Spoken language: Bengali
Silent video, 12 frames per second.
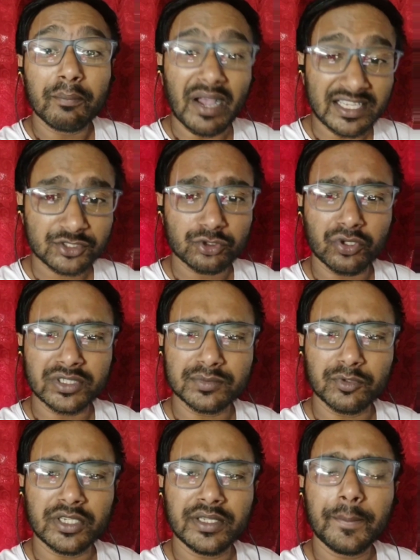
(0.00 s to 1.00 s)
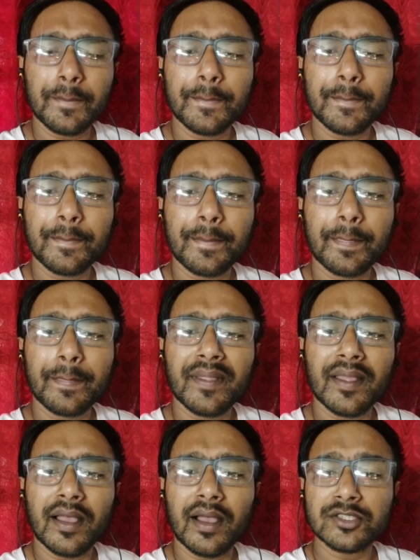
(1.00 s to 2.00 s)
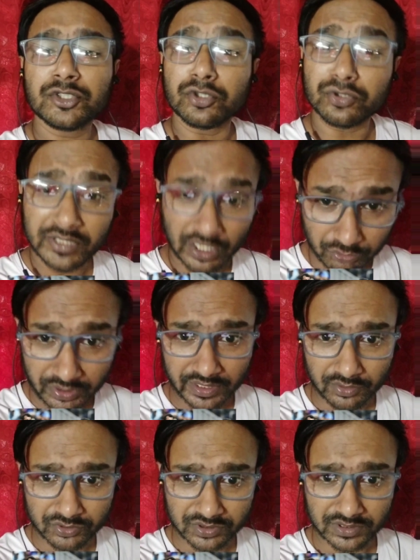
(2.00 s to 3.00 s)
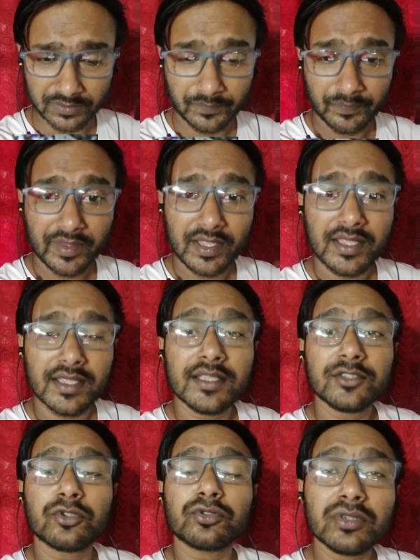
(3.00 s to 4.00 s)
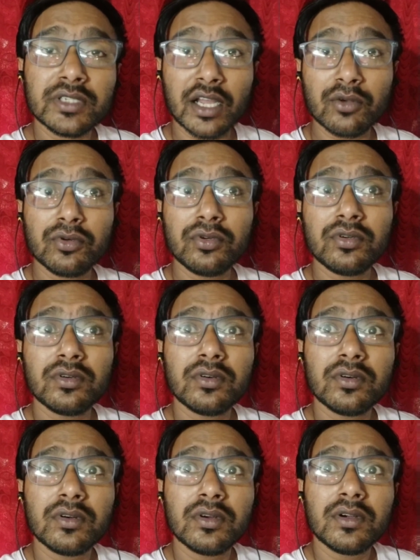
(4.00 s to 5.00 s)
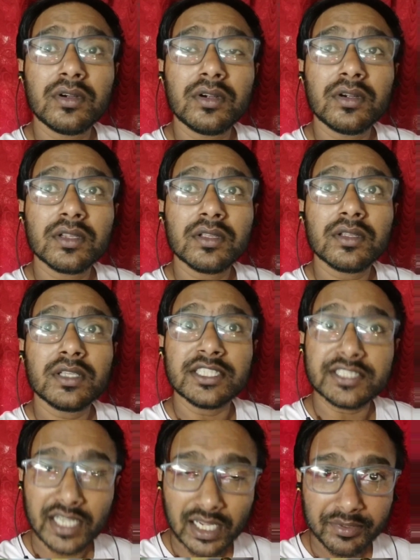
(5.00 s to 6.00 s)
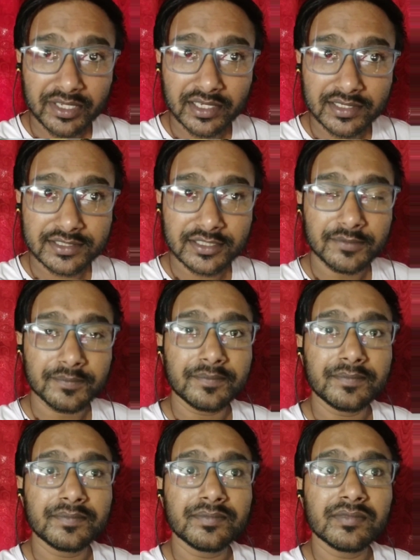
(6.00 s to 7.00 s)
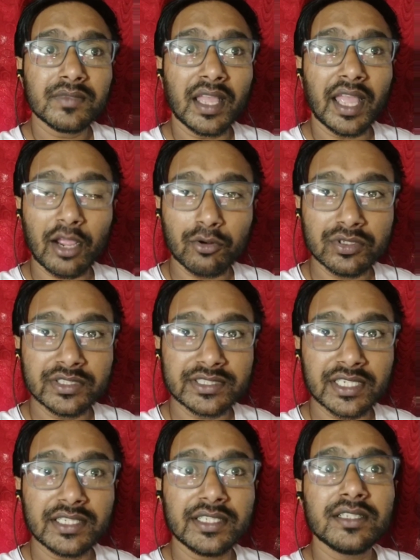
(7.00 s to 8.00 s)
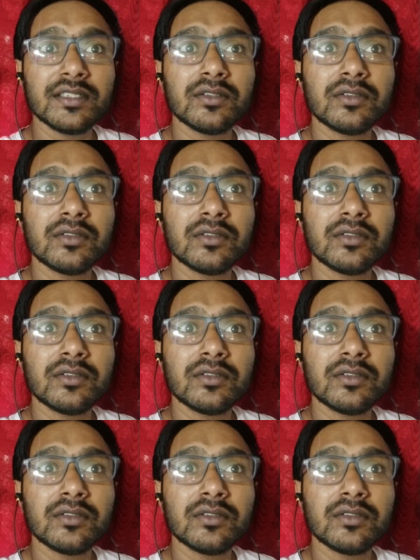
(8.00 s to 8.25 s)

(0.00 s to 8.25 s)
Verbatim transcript: ফার্স্ট চয়েস বলে শরদুল ঠাকুরকে নেওয়া হচ্ছে শরদুল ঠাকুর এশিয়া কাপে খেলেছে এখন রিসেন্টলি